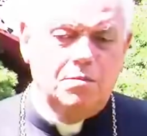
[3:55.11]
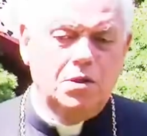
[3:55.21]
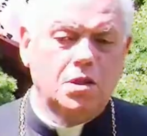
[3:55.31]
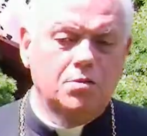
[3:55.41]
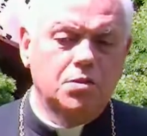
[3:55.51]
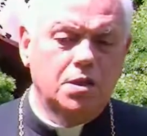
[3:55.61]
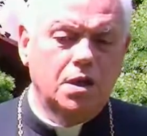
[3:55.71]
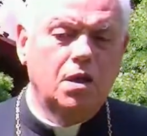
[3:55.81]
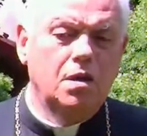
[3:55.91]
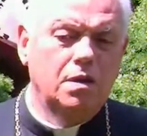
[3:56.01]
Myślę,
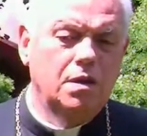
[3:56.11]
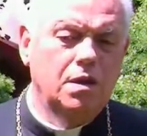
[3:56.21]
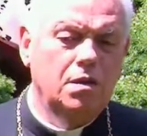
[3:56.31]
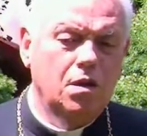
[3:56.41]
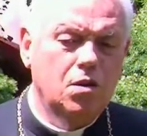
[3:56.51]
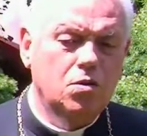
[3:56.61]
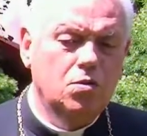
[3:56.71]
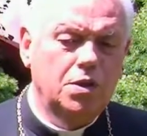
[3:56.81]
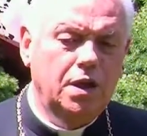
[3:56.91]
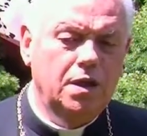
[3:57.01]
że
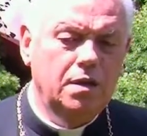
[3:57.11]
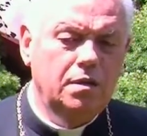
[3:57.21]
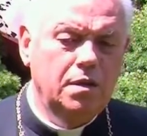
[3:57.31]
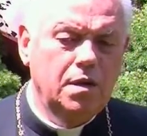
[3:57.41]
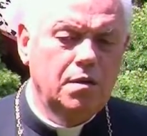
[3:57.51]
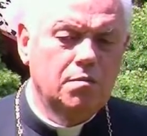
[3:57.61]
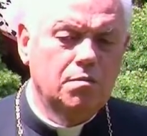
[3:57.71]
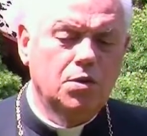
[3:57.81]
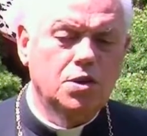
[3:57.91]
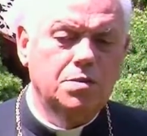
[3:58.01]
ogólnie
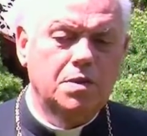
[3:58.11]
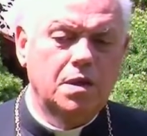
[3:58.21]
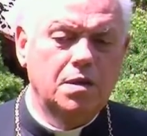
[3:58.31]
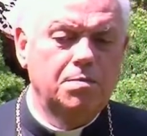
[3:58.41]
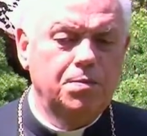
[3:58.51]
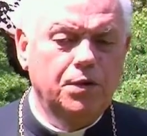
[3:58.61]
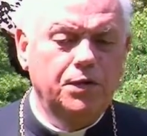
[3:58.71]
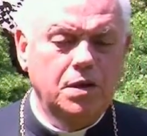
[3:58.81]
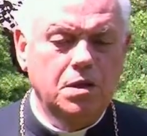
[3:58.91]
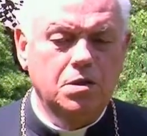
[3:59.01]
możemy
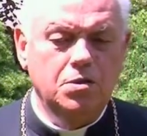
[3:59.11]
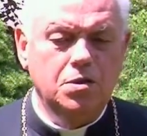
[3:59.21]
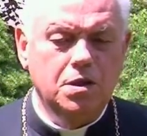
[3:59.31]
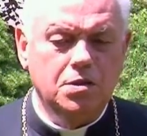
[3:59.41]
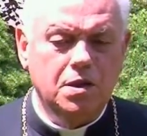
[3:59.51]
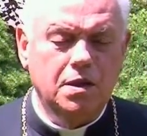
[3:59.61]
powiedzieć, że